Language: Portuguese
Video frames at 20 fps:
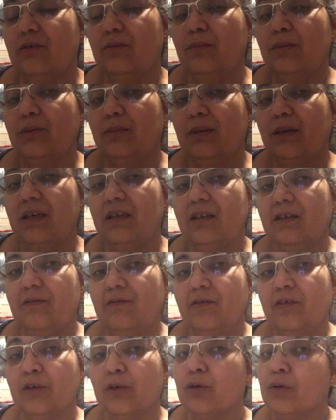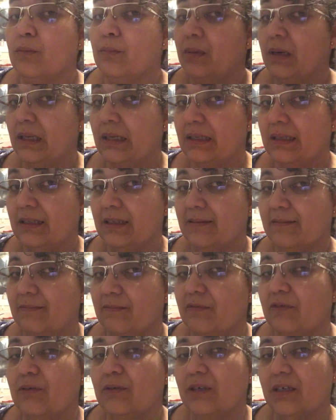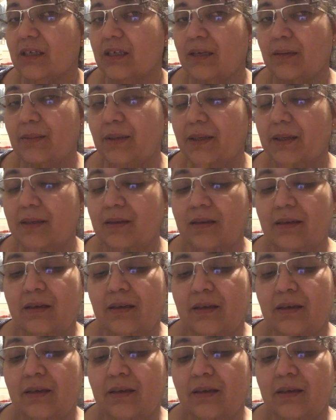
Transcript: do meu marido foi completa. Foi uma quebra,